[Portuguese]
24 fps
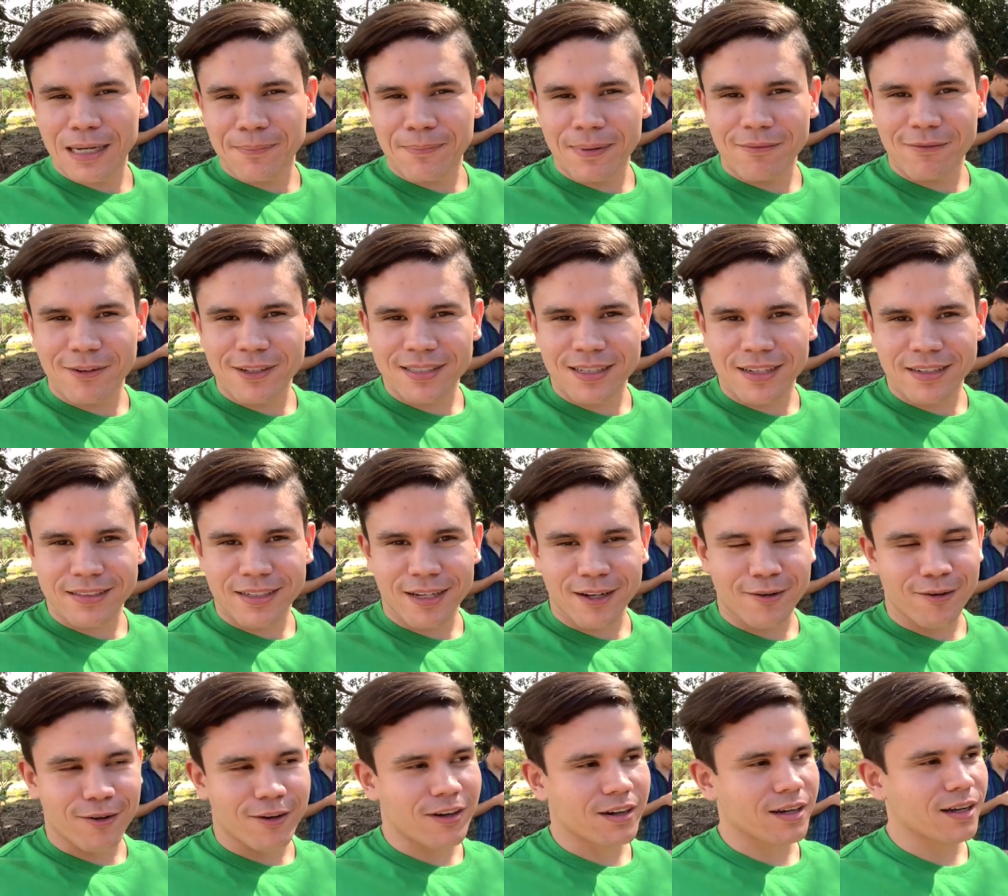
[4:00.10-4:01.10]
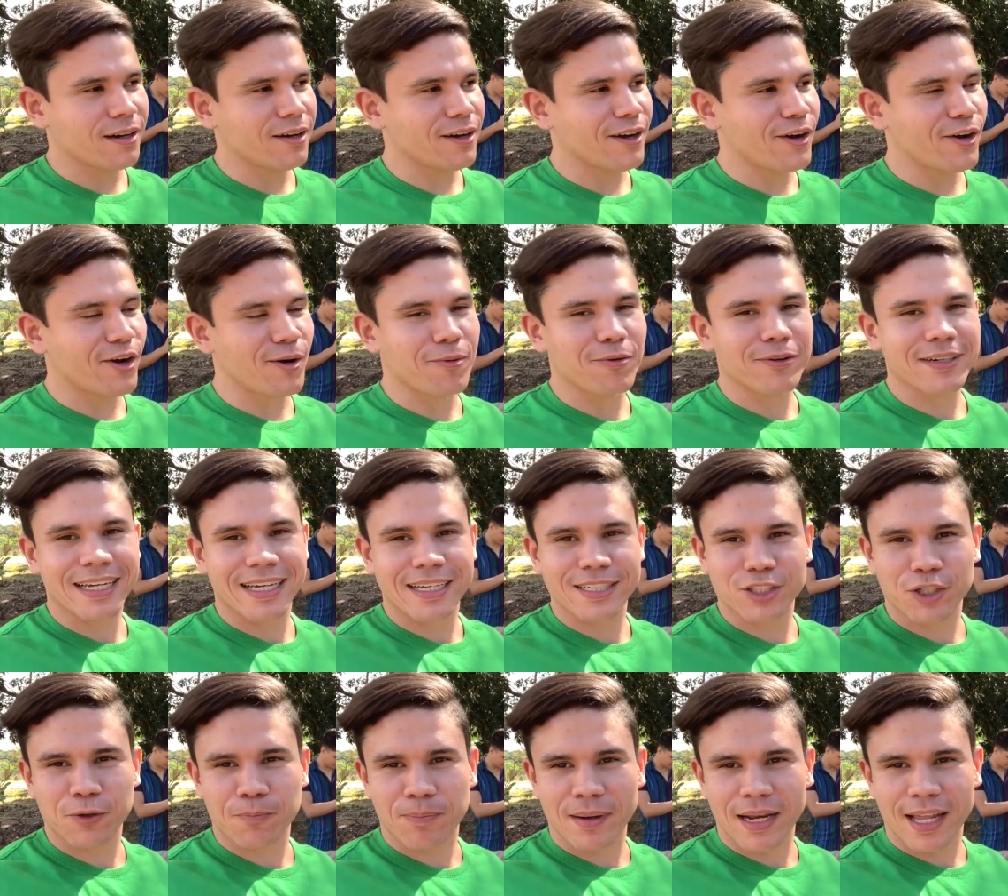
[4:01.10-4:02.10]
para vocês agora como que a
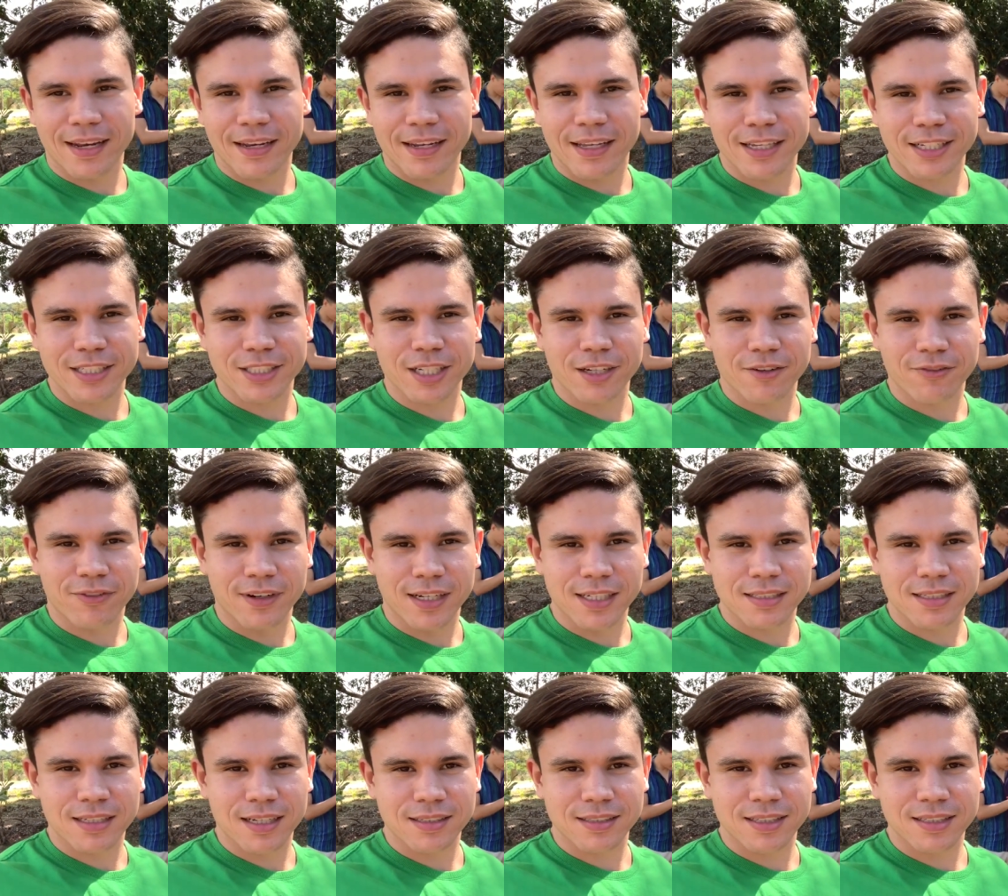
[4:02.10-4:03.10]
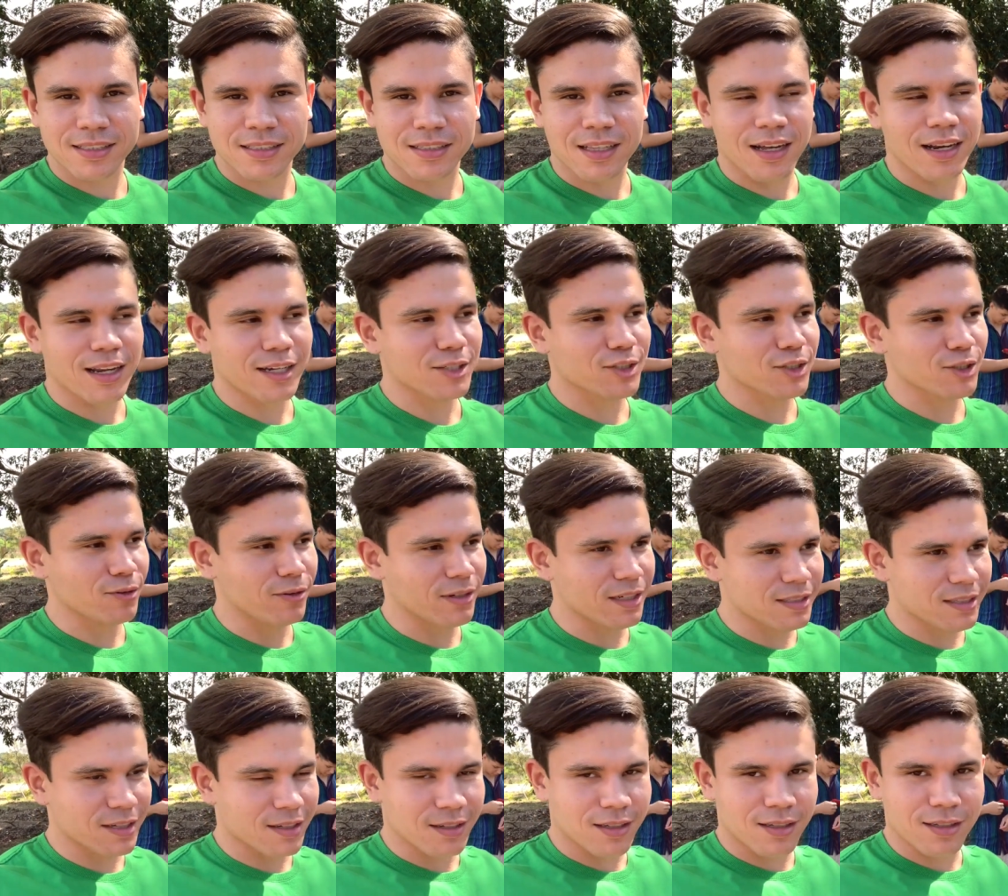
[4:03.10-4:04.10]
gente planeja fazer as
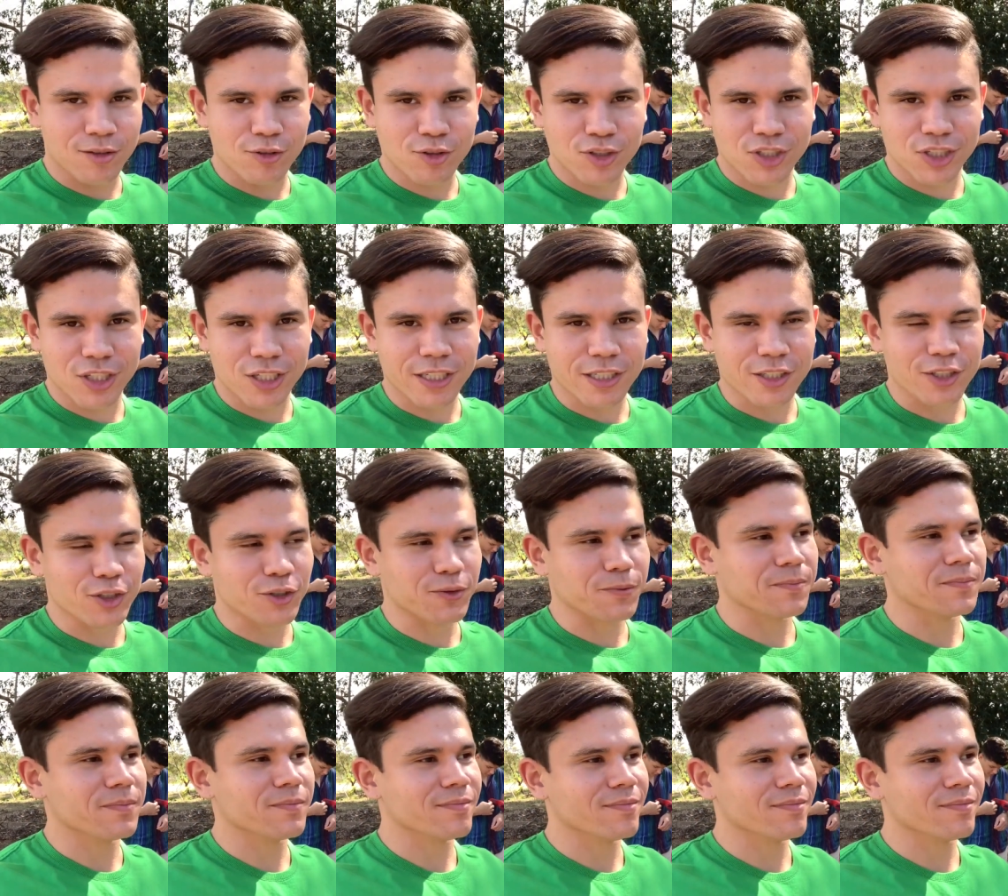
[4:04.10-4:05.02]
instalações aqui no sítio.